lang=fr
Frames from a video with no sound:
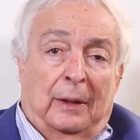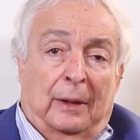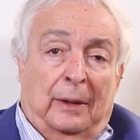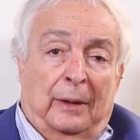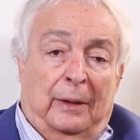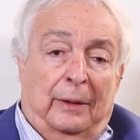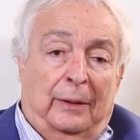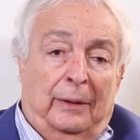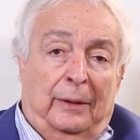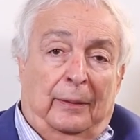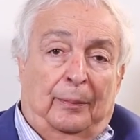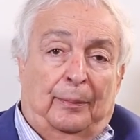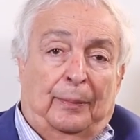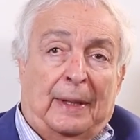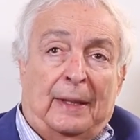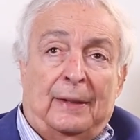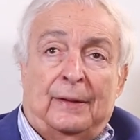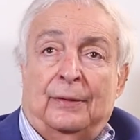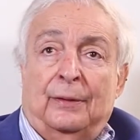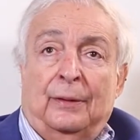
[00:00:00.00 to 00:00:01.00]
euh,
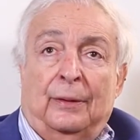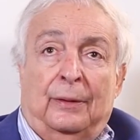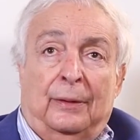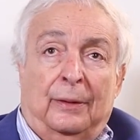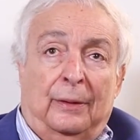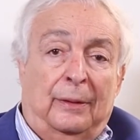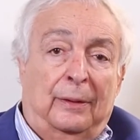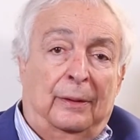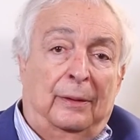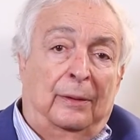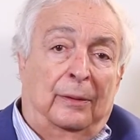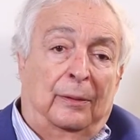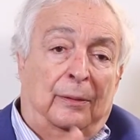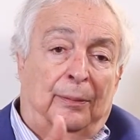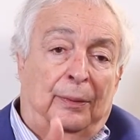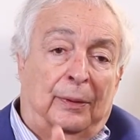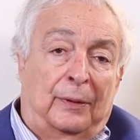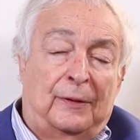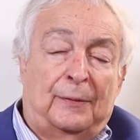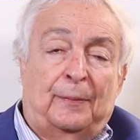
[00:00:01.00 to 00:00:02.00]
parce que on
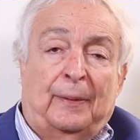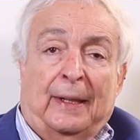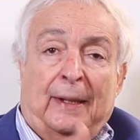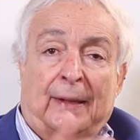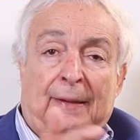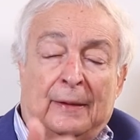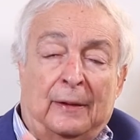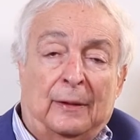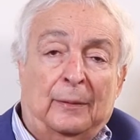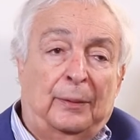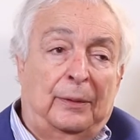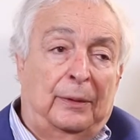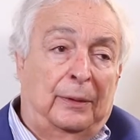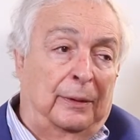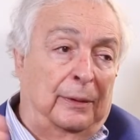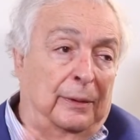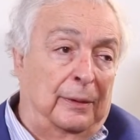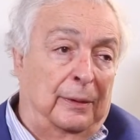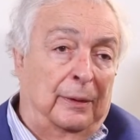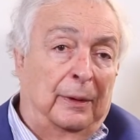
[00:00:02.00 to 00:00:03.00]
pense, par exemple,
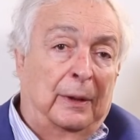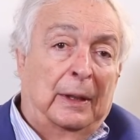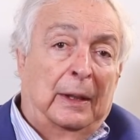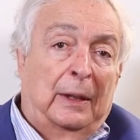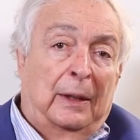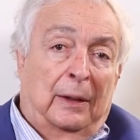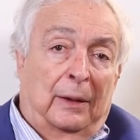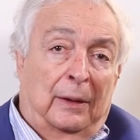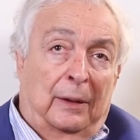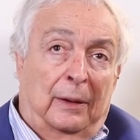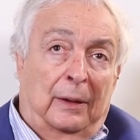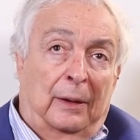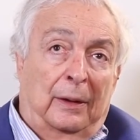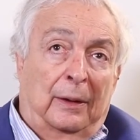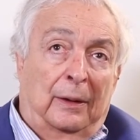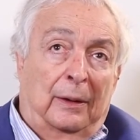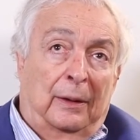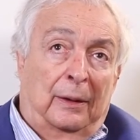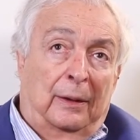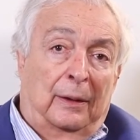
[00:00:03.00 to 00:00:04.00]
que
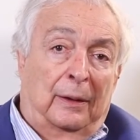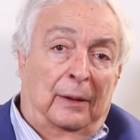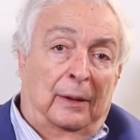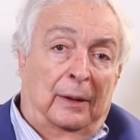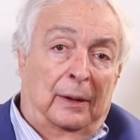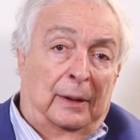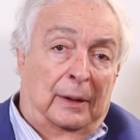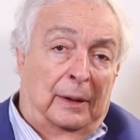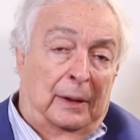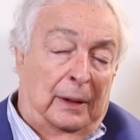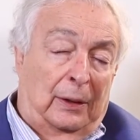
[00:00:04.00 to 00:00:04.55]
euh,